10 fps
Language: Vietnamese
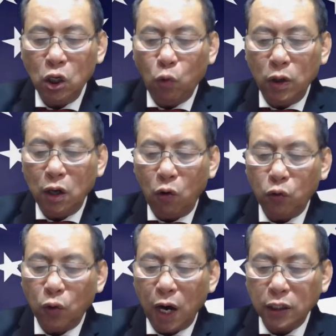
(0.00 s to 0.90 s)
quân đội
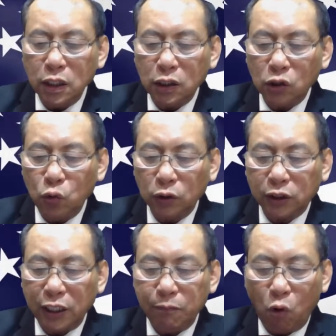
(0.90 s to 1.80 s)
của các nước luôn
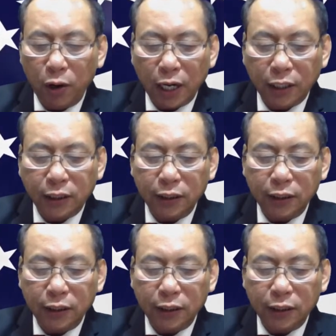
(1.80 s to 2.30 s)
tìm mọi cách